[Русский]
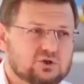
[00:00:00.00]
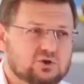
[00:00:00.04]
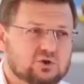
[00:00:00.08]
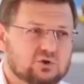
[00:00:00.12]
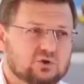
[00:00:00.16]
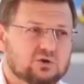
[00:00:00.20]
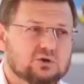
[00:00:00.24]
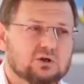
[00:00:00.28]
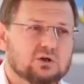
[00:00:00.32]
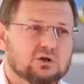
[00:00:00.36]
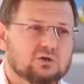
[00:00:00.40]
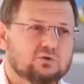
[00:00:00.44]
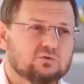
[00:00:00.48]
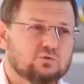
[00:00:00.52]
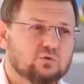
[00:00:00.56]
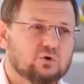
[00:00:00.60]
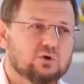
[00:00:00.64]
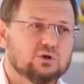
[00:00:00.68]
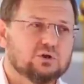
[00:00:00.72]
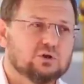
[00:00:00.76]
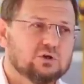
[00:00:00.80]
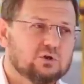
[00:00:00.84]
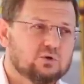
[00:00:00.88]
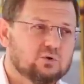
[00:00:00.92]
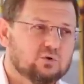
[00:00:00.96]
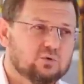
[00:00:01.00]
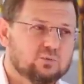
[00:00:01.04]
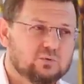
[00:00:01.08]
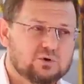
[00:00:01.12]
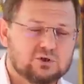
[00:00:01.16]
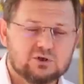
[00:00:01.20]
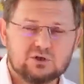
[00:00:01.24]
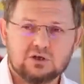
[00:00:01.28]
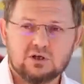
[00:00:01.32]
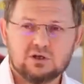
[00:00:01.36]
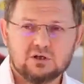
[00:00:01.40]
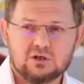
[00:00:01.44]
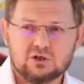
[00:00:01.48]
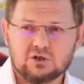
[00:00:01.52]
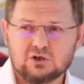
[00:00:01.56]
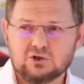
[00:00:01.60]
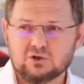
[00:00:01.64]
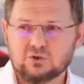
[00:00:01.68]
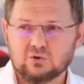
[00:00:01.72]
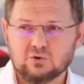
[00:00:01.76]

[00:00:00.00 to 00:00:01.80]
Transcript: есть четкое твердое убеждение,